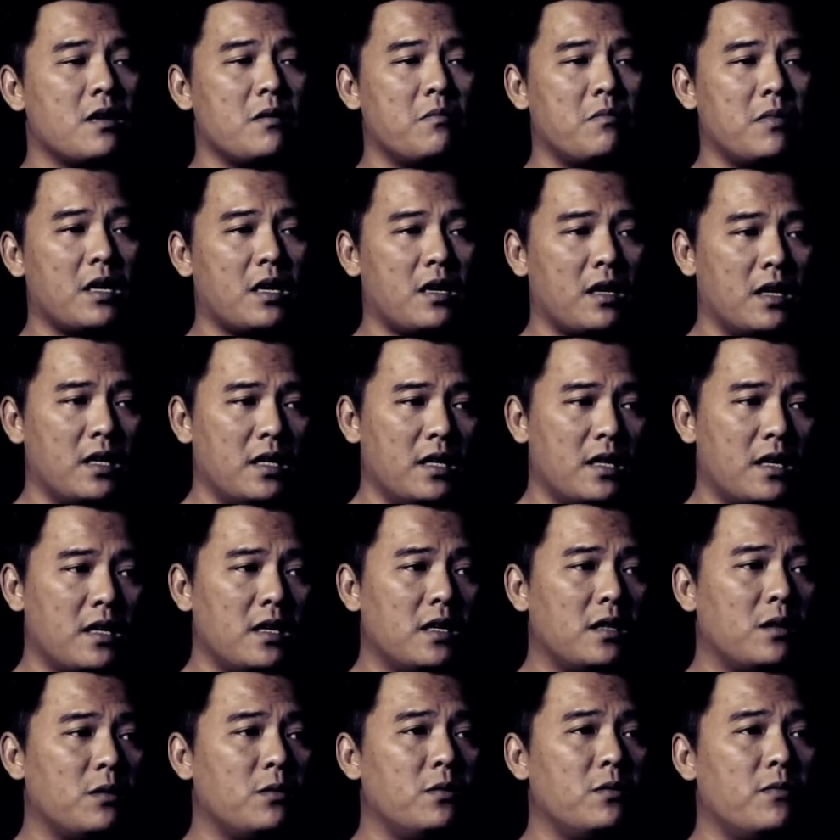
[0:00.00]
Maka
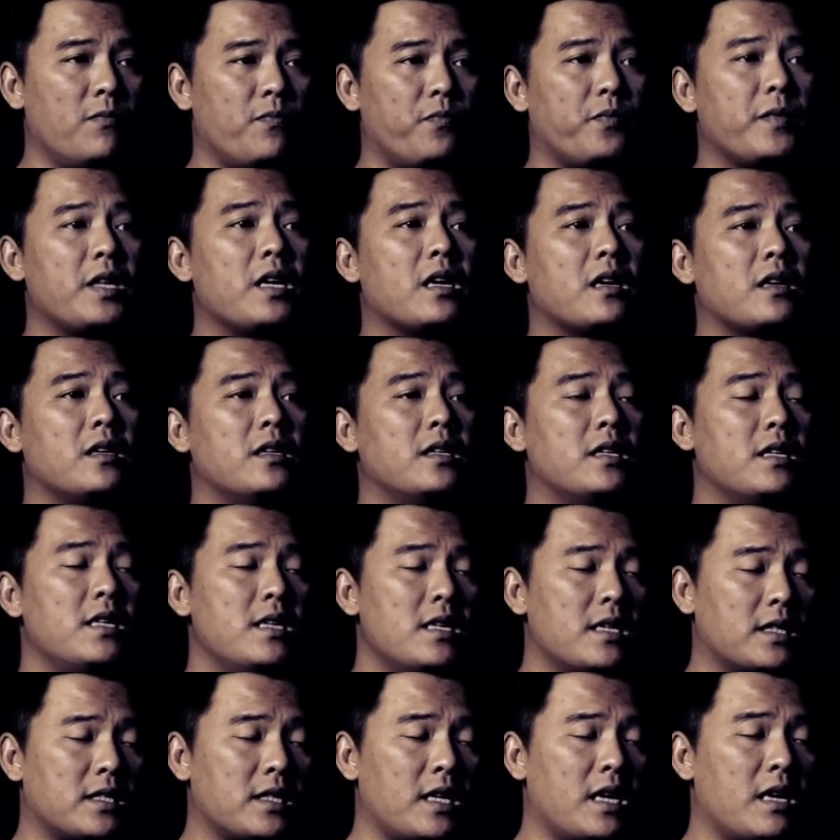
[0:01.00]
dari itu, ya
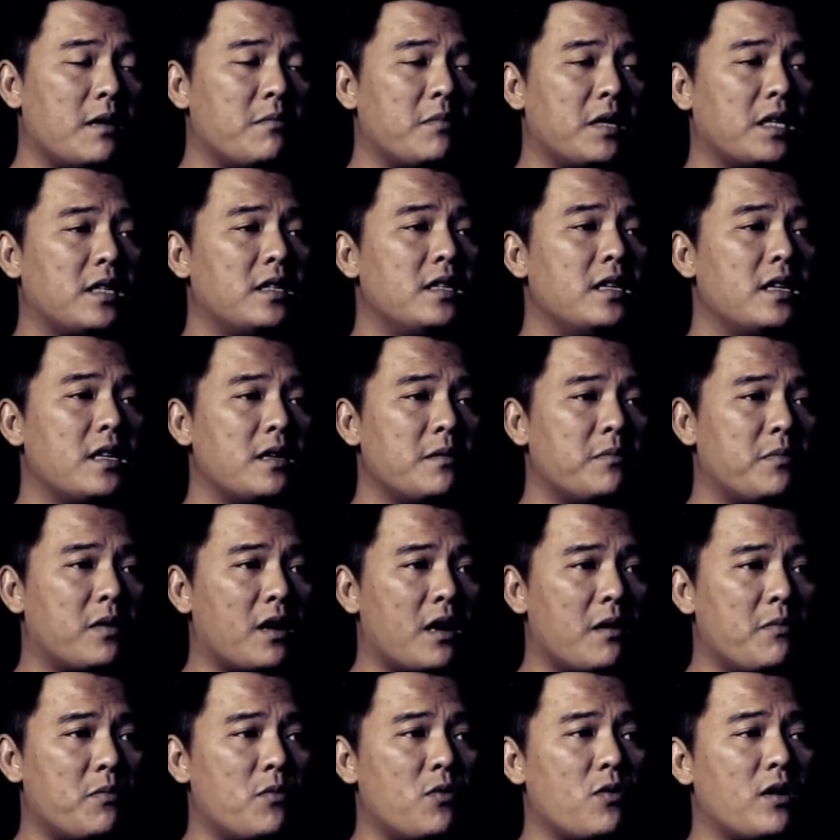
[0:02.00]
dia selamat dari
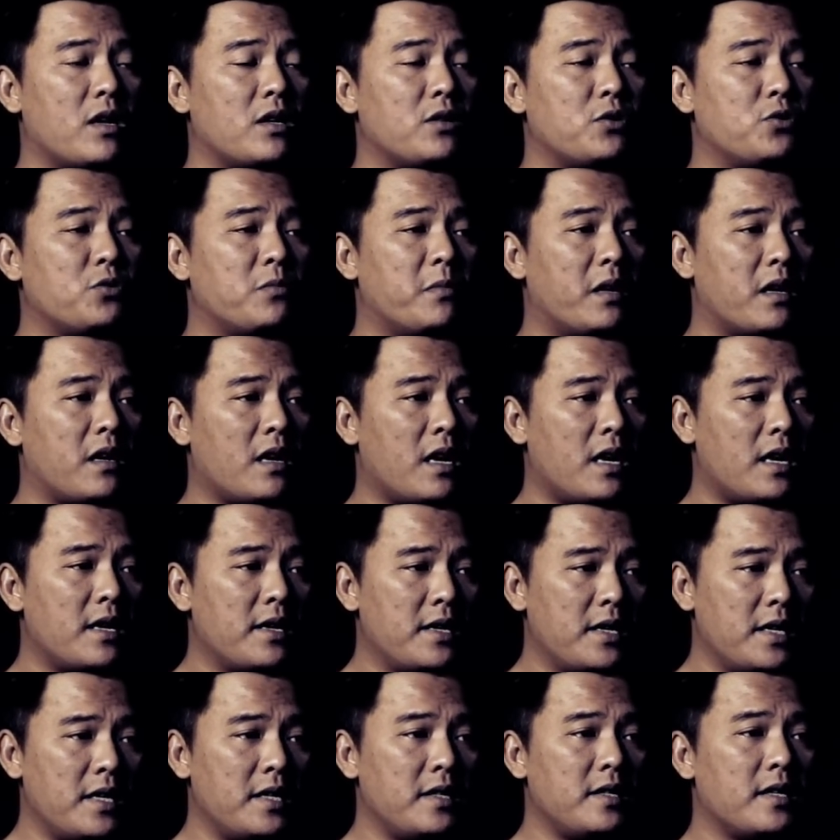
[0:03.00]
perampokan. Cuman
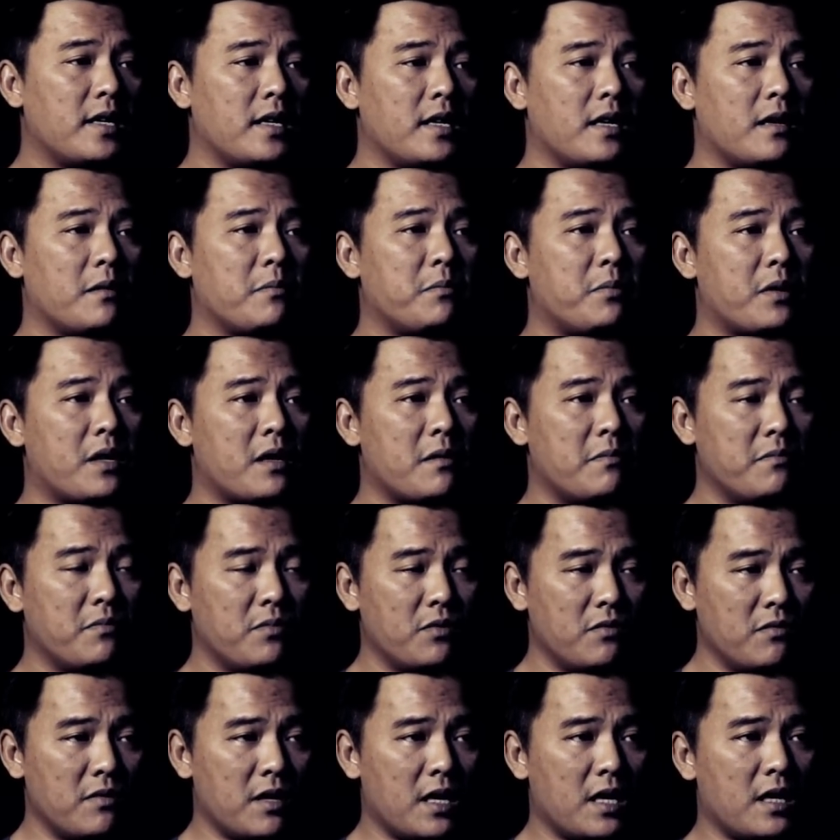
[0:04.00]
adiknya yang
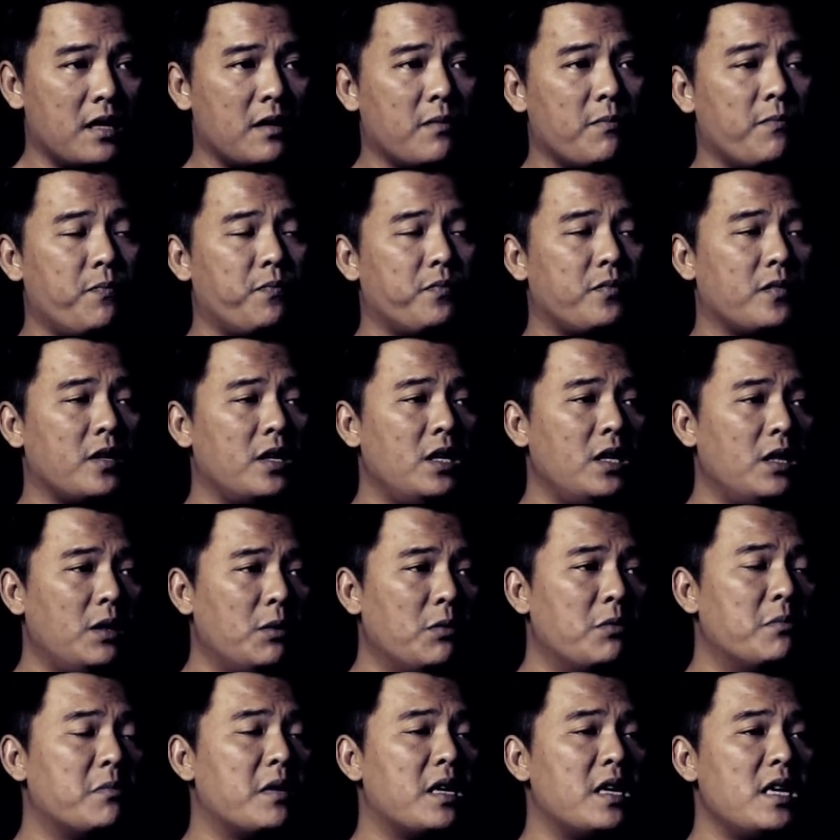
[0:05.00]
perempuan
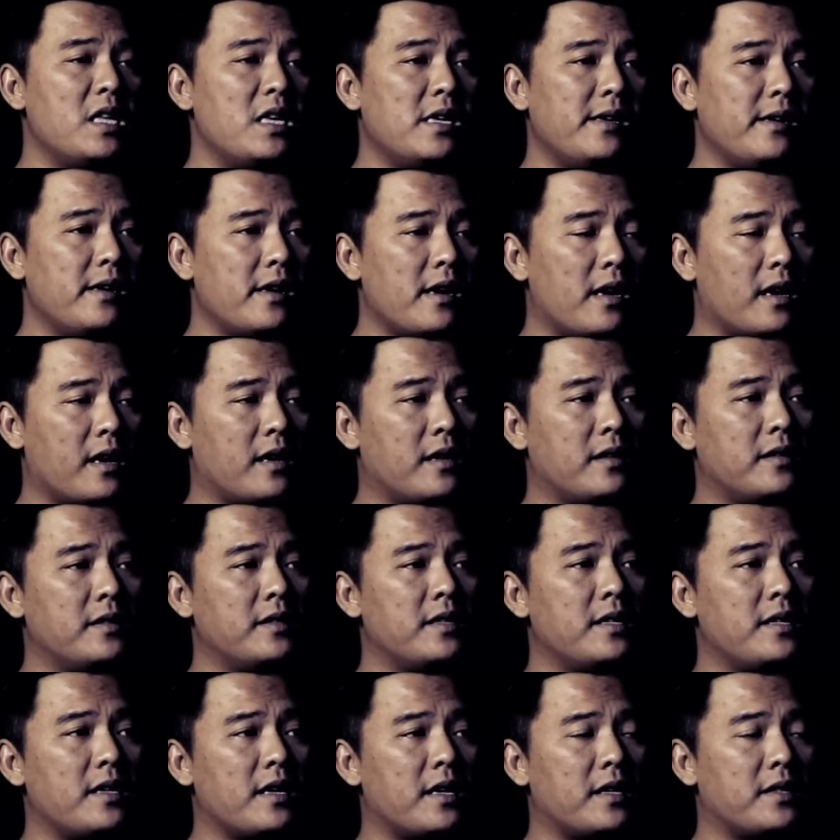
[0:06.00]
itu meninggal
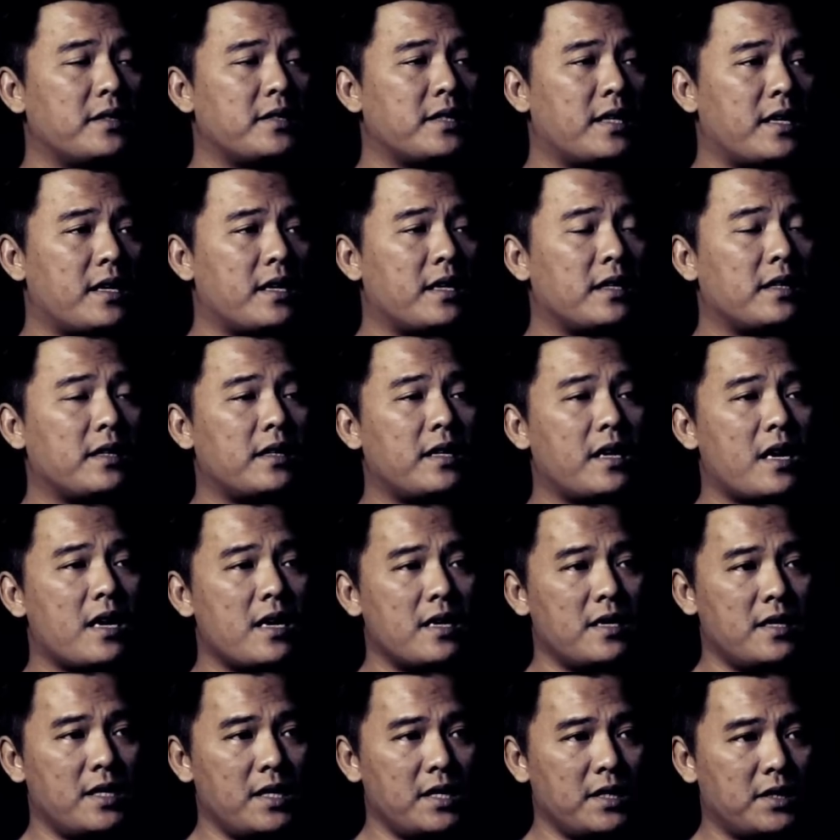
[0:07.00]
dengan cara
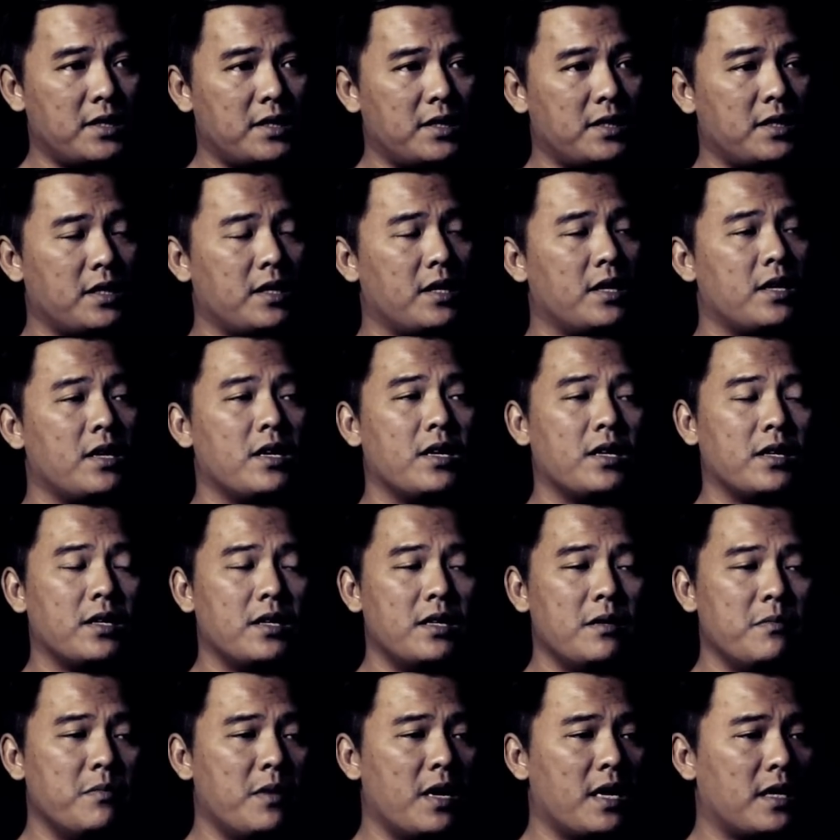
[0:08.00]
tragis.
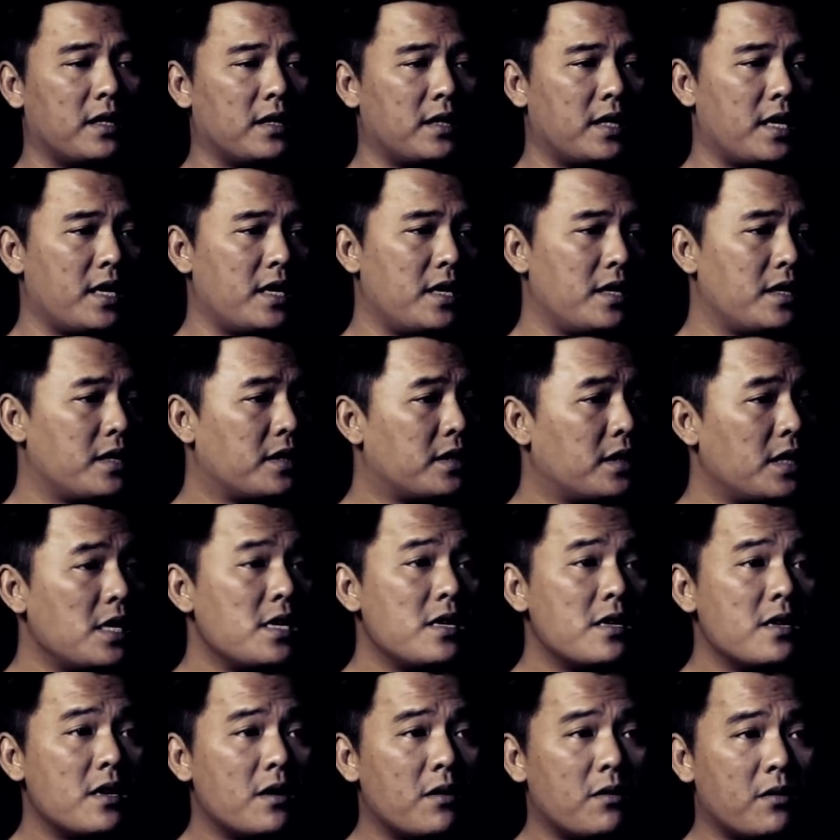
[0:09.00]
Dibantai
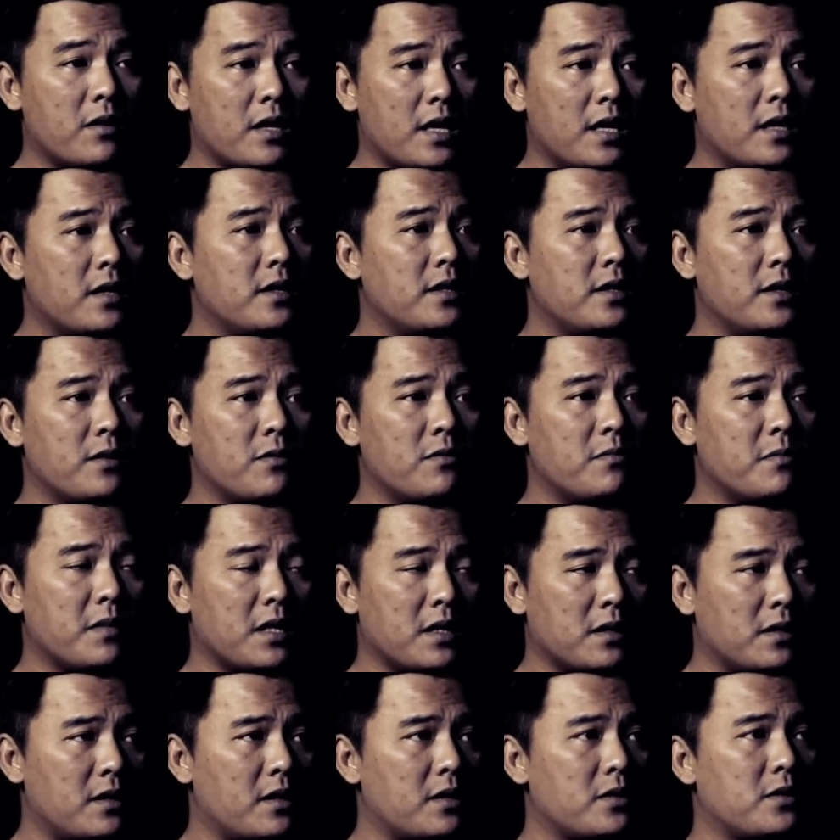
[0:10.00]
tiga orang di
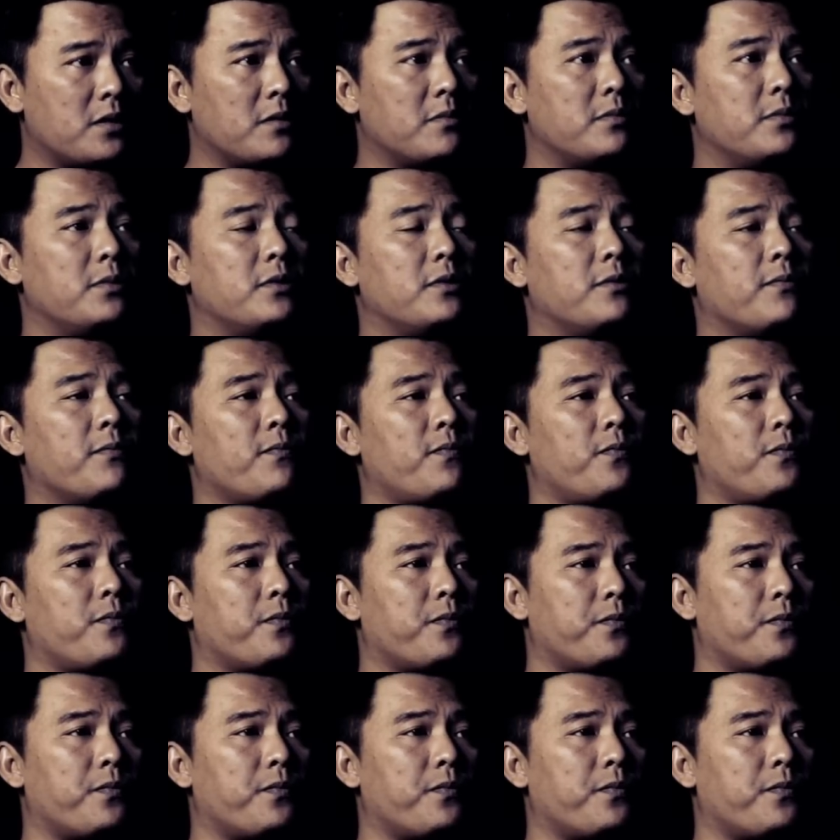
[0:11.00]
rumah tersebut